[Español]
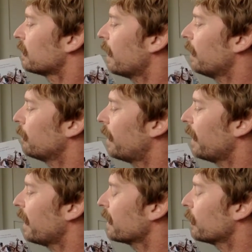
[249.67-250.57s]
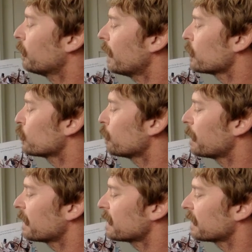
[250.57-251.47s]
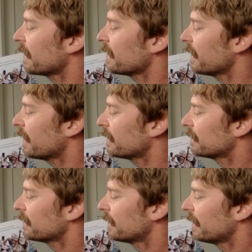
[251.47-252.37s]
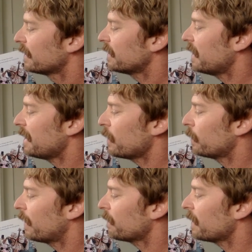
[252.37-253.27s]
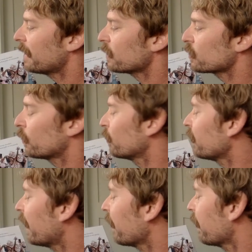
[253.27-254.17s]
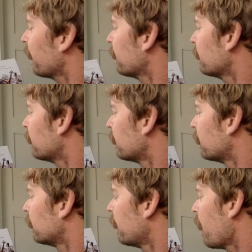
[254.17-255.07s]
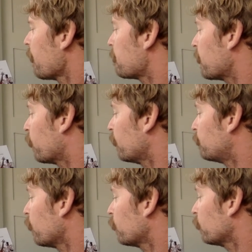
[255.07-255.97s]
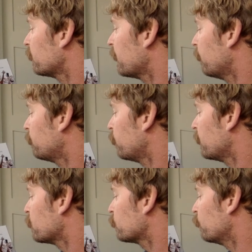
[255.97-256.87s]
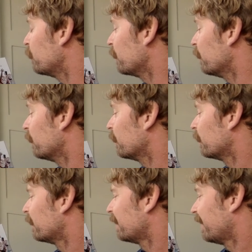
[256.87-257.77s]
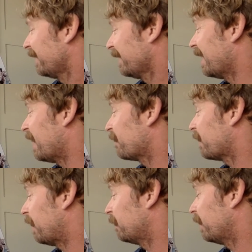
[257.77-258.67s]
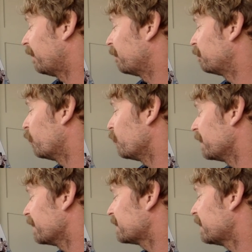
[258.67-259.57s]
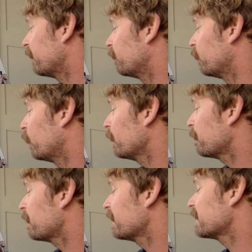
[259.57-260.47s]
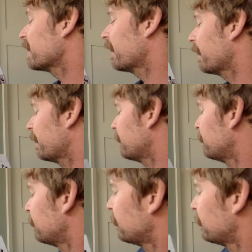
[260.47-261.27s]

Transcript: Telma era una superestrella Tenía una vida soñada, pero al poco tiempo descubrió que la fama podía ser muy pesada.